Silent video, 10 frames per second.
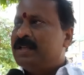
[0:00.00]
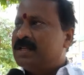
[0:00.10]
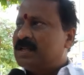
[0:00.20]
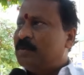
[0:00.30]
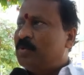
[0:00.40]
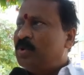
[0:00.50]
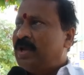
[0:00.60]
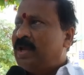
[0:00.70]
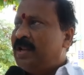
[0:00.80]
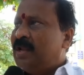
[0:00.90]
ఆయన చేసిన అభివృద్ధి
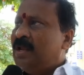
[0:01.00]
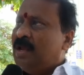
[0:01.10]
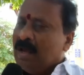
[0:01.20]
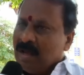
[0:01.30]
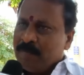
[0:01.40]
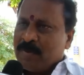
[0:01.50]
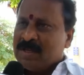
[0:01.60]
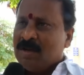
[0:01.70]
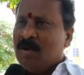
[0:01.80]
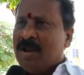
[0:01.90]
కానీ
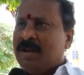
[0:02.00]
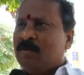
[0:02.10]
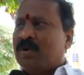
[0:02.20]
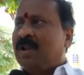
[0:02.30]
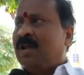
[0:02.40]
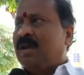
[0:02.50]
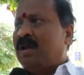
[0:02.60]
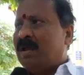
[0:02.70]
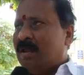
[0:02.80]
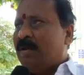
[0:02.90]
ప్రజల్లో ఆయనకు ఉన్న
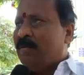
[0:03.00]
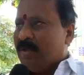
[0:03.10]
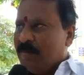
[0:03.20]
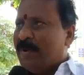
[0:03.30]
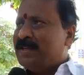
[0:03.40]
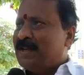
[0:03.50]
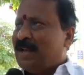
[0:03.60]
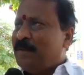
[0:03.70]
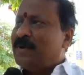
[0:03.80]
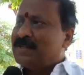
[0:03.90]
ఇమేజ్
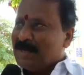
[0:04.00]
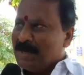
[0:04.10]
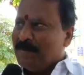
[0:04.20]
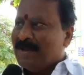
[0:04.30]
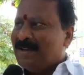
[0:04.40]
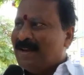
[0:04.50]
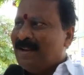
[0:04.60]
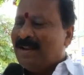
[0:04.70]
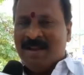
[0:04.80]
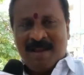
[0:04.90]
కానీ పర్సనల్ ఇమేజ్ కానీ
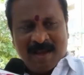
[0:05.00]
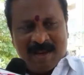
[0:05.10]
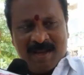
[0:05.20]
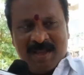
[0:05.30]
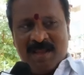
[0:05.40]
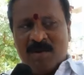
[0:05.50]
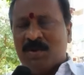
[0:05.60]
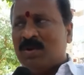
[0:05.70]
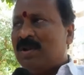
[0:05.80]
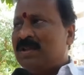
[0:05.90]
అలాగే ఈ
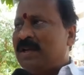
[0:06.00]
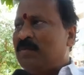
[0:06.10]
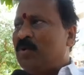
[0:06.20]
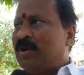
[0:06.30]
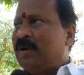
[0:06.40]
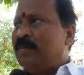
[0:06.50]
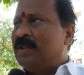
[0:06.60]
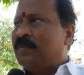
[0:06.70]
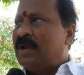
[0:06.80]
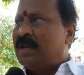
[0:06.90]
రోజున్న జగన్మోహన్ రెడ్డి మీద
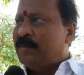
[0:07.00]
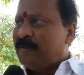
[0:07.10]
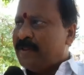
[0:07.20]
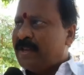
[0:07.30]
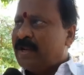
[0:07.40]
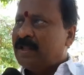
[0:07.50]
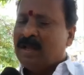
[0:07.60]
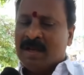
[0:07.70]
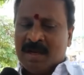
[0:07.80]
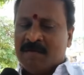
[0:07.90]
పార్టీ మీద వ్యతిరేకత
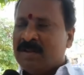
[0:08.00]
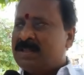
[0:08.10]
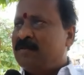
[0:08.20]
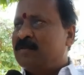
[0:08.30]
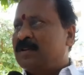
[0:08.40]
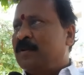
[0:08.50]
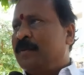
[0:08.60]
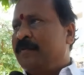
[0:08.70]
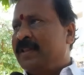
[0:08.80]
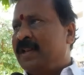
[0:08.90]
అలాగే అవంతి శ్రీనివాసరావు మీద
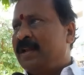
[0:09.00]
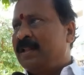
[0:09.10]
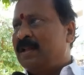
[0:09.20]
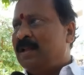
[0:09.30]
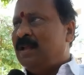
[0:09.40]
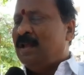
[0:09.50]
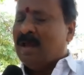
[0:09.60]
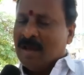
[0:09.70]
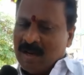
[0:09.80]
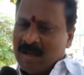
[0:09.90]
వ్యతిరేకత
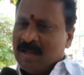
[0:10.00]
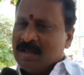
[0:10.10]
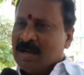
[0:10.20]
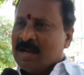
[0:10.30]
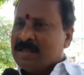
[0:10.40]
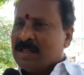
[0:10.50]
అలాగే నారా